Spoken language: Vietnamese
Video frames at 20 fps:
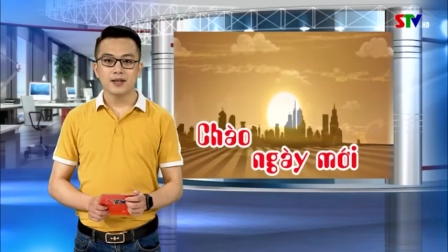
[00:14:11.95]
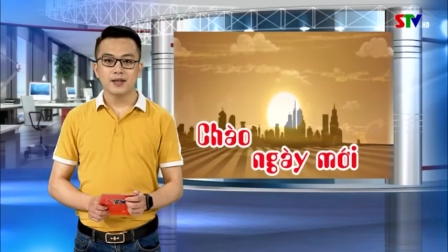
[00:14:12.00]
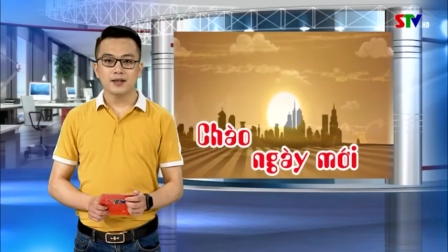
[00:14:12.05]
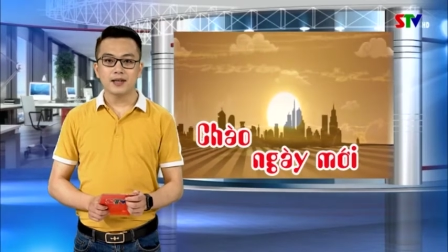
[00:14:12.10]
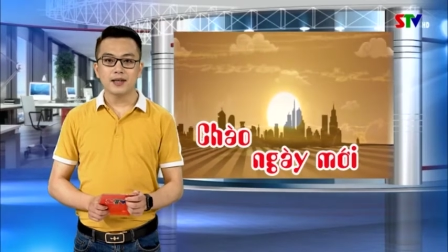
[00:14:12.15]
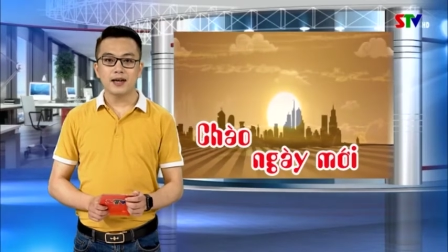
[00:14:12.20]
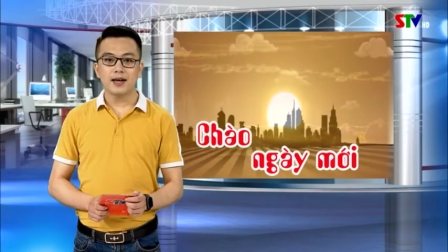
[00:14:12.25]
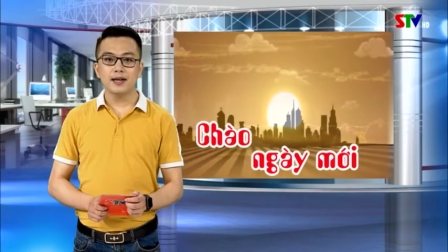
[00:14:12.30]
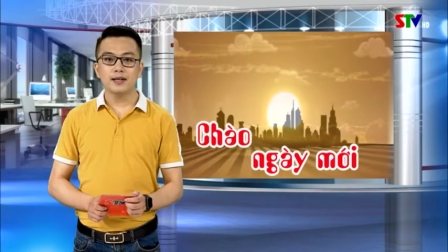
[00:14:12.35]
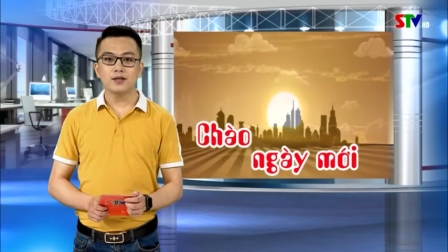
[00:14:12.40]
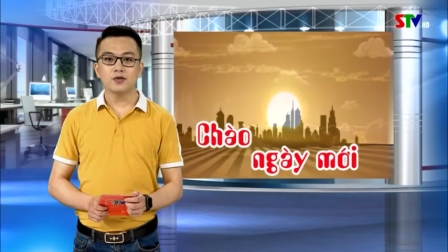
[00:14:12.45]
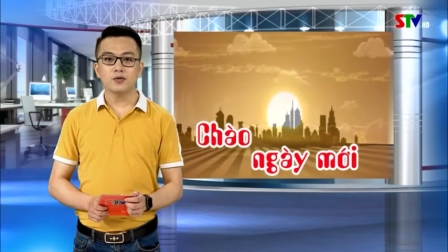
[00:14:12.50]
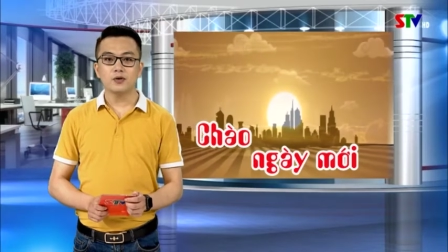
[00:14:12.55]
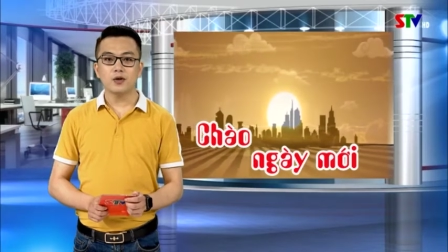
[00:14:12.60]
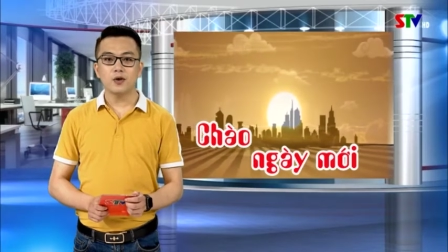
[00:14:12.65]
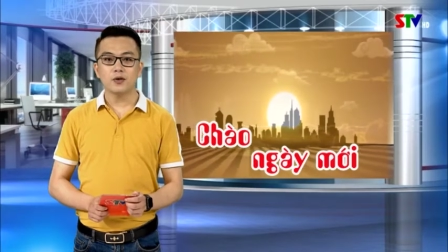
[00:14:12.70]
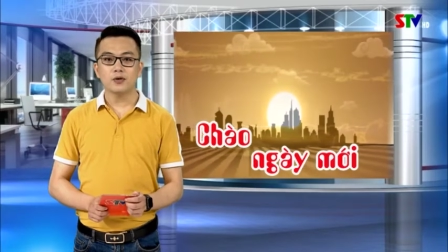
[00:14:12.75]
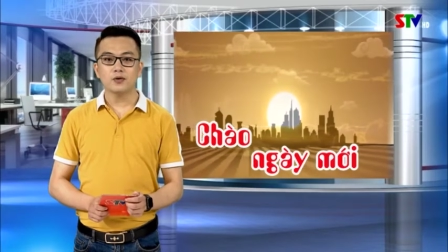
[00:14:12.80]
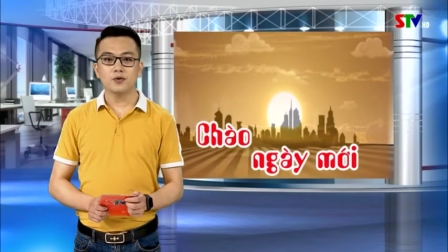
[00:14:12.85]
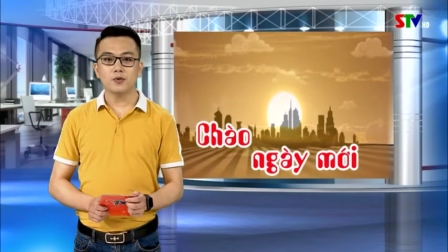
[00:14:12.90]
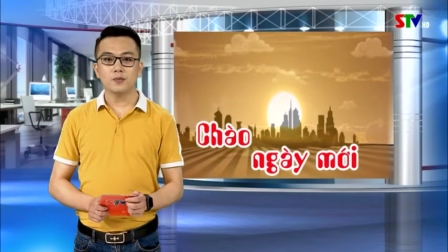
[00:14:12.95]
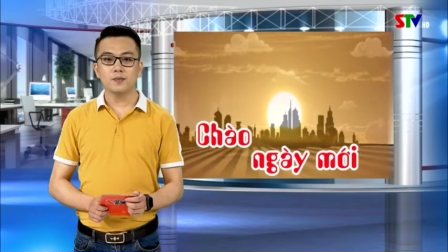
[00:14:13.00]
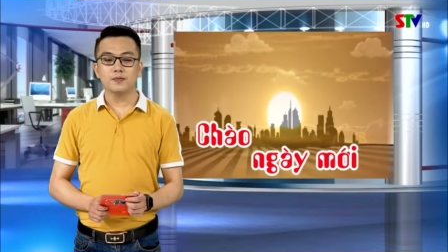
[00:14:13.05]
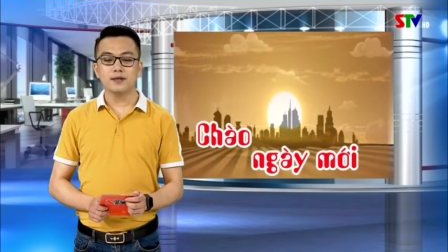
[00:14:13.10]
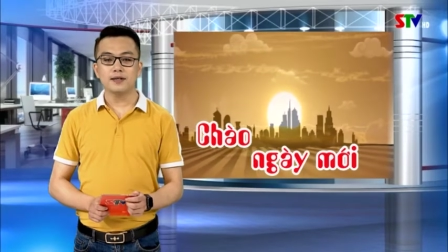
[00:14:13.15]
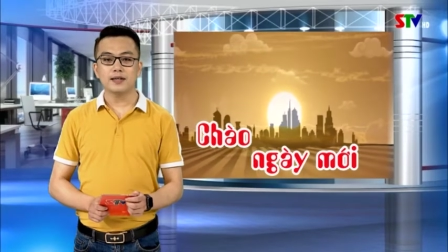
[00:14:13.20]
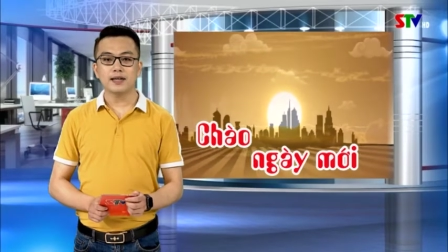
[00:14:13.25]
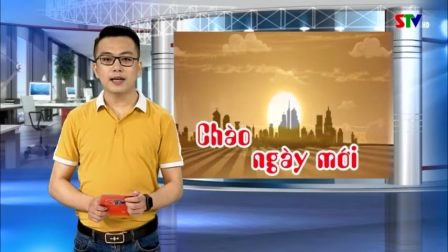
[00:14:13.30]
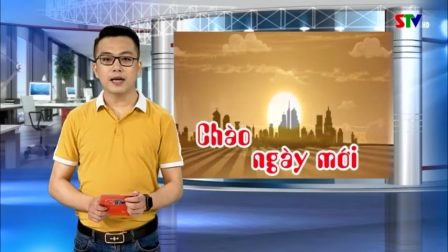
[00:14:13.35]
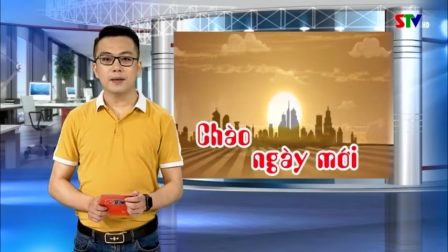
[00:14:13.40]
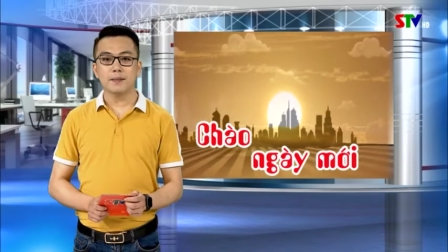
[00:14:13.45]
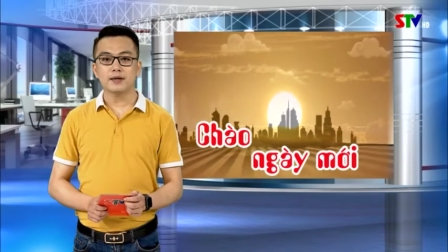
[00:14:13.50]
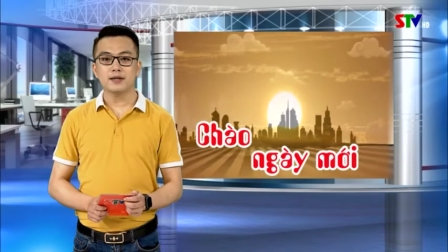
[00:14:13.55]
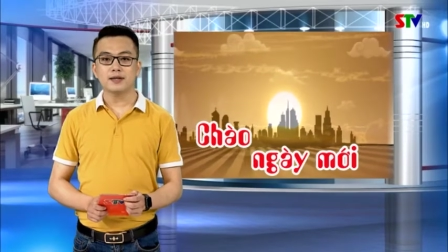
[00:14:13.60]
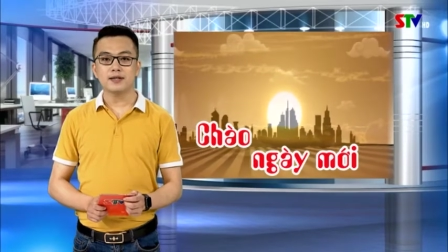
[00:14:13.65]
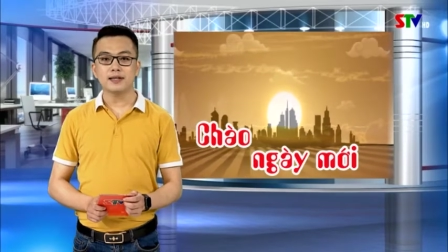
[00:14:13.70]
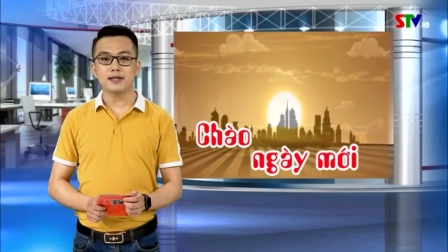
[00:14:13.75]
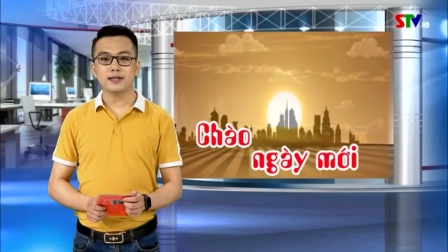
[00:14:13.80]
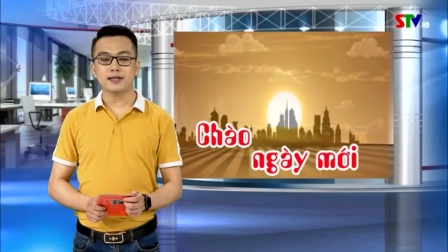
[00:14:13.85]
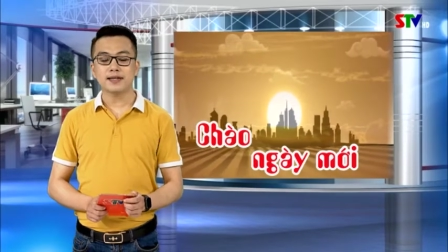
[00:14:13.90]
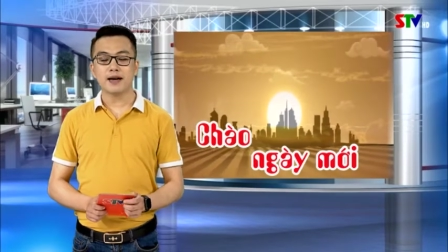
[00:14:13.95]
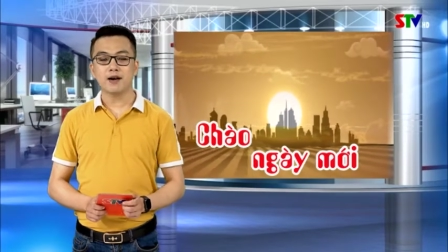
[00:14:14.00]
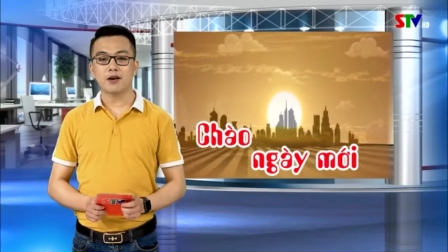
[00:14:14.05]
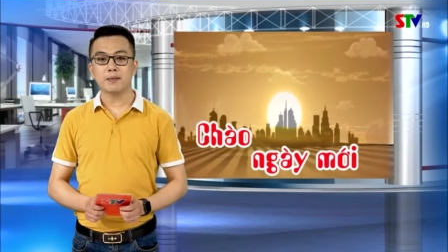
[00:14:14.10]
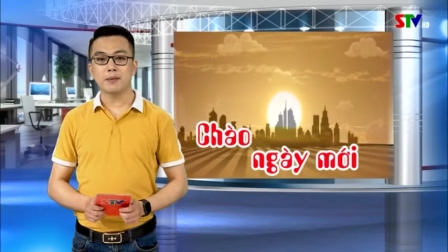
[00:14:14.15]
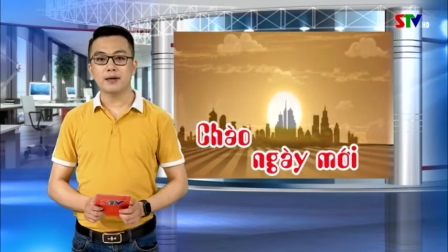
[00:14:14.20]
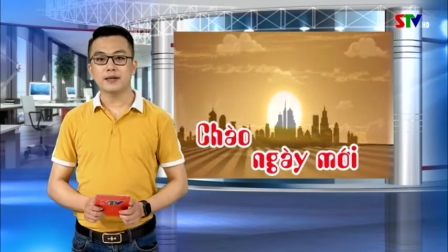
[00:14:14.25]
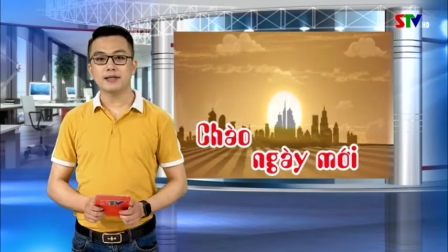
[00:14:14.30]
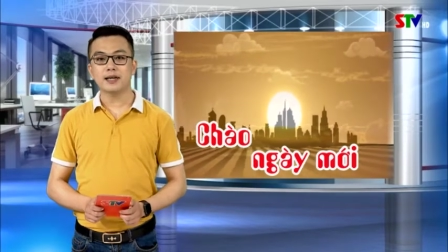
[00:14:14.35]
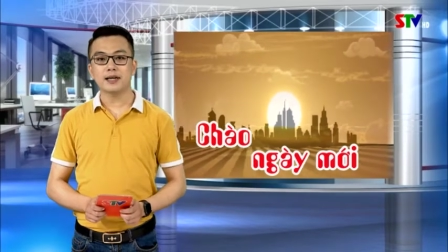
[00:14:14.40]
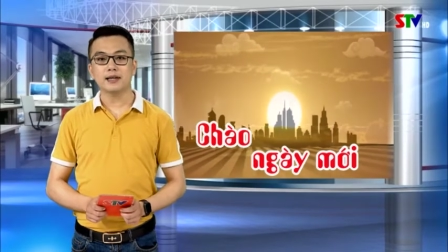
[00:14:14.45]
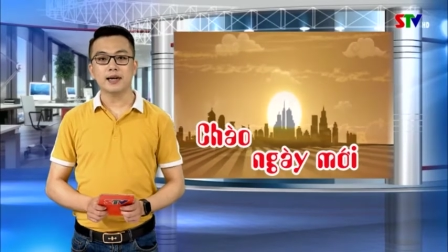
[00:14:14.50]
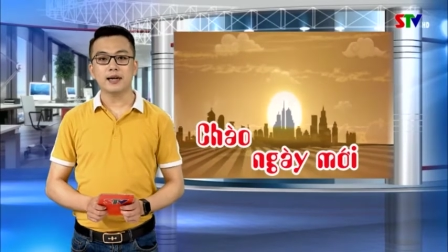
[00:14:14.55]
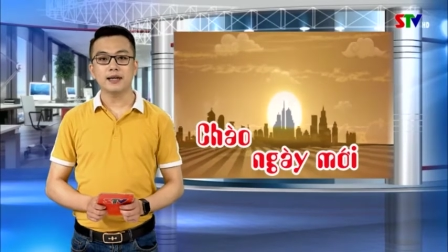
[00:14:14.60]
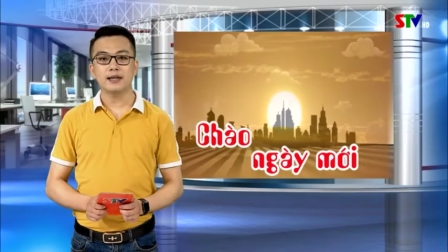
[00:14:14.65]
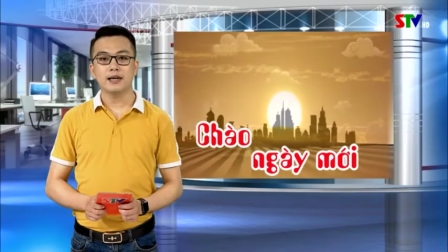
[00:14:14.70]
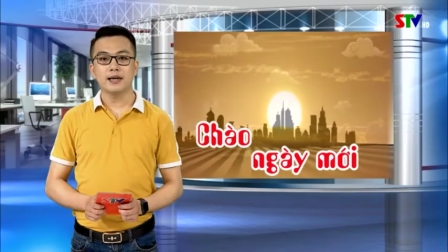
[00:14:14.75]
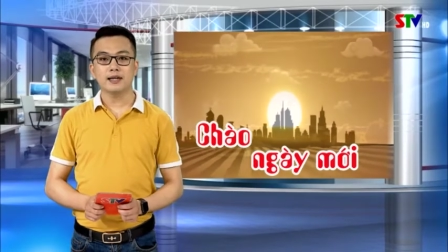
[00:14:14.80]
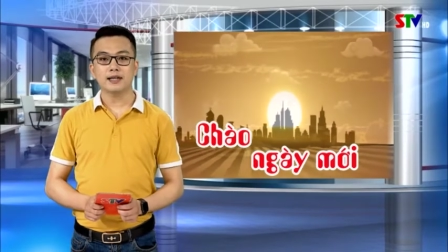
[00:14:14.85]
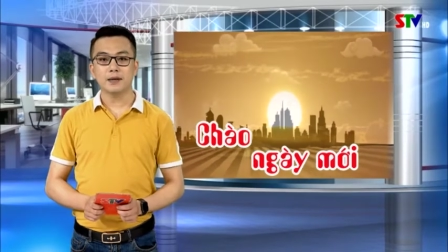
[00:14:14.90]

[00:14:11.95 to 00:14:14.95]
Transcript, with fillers: Tới đây chúng tôi cũng xin được khép lại chương trình chào ngày mới sáng nay.